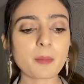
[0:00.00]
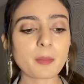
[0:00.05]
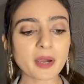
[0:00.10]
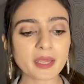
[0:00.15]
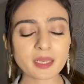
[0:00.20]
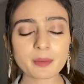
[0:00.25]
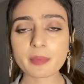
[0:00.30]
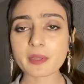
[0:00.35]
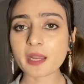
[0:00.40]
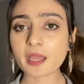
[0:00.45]

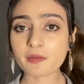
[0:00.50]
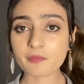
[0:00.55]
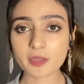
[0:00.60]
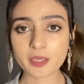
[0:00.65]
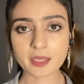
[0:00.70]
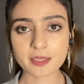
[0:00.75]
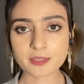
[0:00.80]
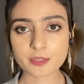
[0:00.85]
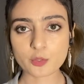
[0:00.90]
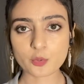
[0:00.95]
हमारी बनाई हुई
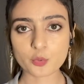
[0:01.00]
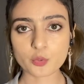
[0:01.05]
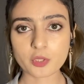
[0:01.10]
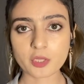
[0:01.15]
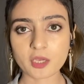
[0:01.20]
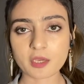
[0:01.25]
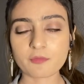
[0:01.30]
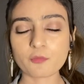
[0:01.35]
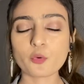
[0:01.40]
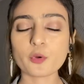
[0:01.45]
कैसी
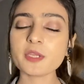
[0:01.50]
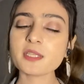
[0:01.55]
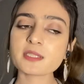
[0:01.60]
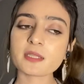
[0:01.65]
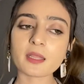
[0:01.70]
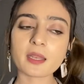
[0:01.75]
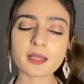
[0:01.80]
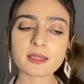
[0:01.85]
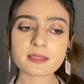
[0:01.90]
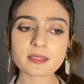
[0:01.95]
होती हैं वो इस
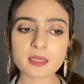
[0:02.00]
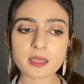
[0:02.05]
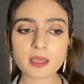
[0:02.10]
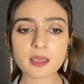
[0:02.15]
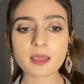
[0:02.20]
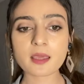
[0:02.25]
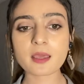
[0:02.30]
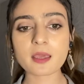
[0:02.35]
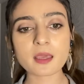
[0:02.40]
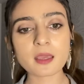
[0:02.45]
तरह से
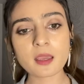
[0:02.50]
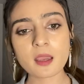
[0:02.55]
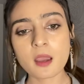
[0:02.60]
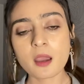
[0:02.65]
कि